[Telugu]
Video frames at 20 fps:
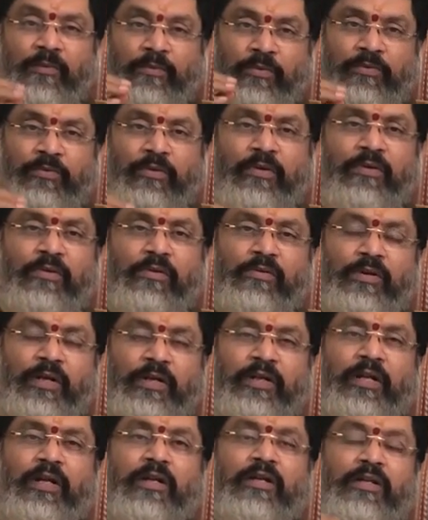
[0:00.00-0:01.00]
పుత్రుడు
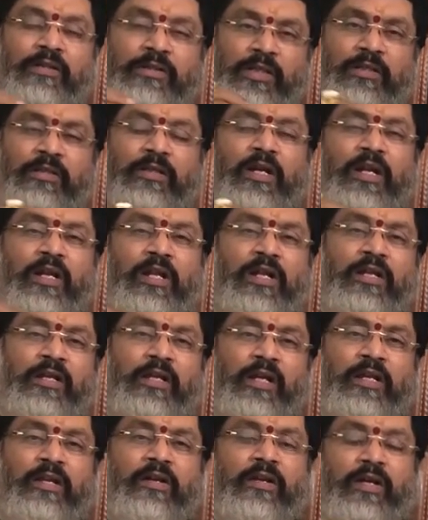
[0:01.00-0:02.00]
అంటే
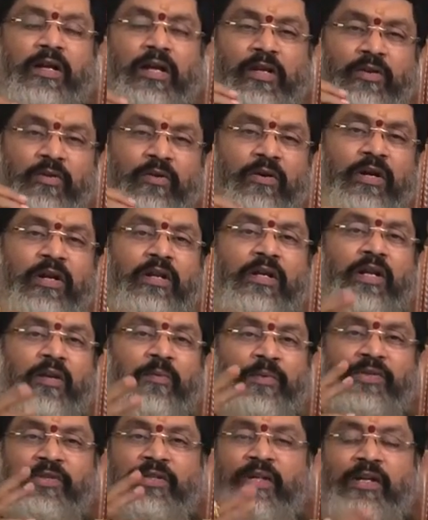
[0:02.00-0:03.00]
సంతానానికి అన్ని రకాల యోగాలు
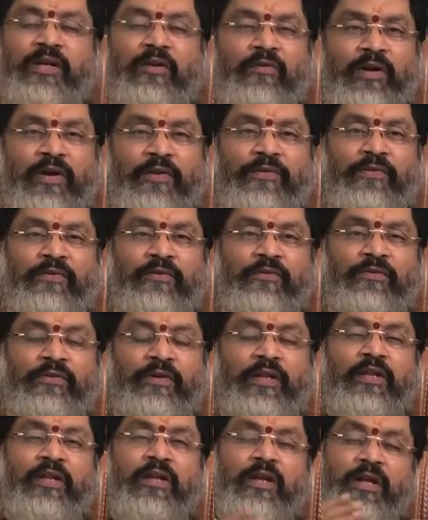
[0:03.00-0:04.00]
కనిపించడానికి అవకాశం ఉంటుంది